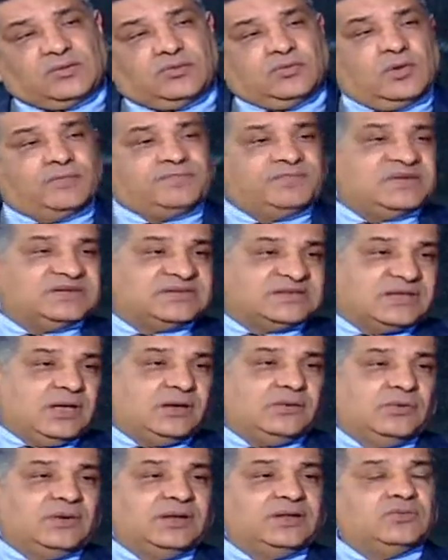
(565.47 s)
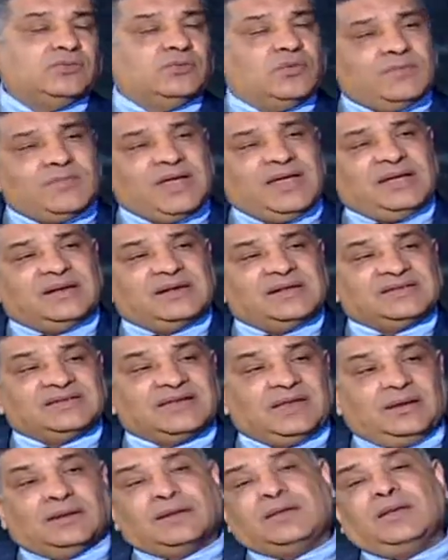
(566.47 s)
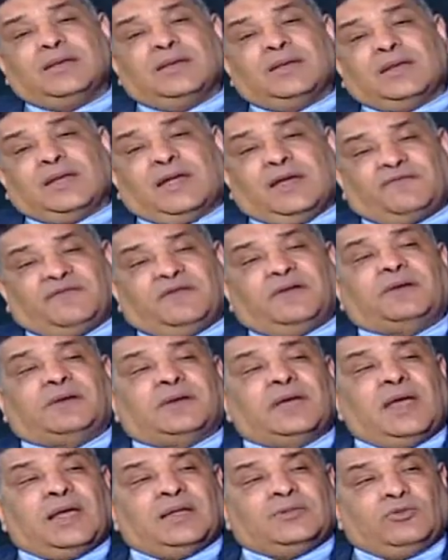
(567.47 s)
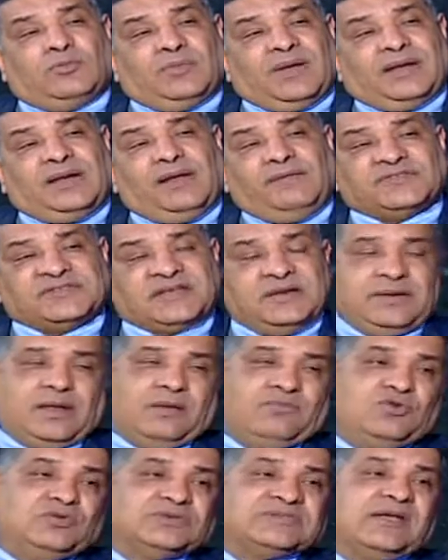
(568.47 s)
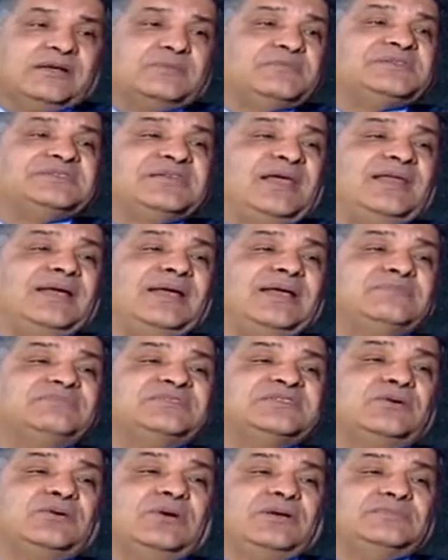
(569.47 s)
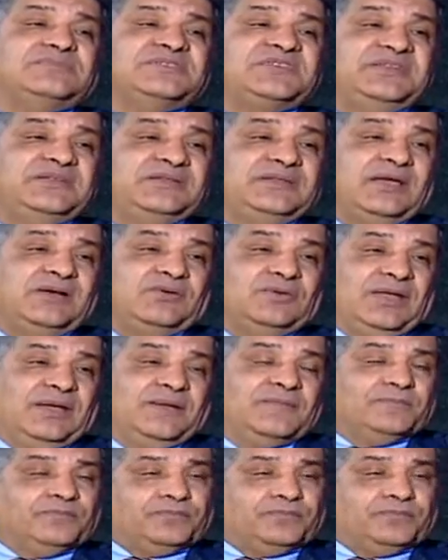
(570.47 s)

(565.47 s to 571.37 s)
وبتستورد وما إلى ذلك أفريقيا هتبقى نفس النموذج بس على 55 دولة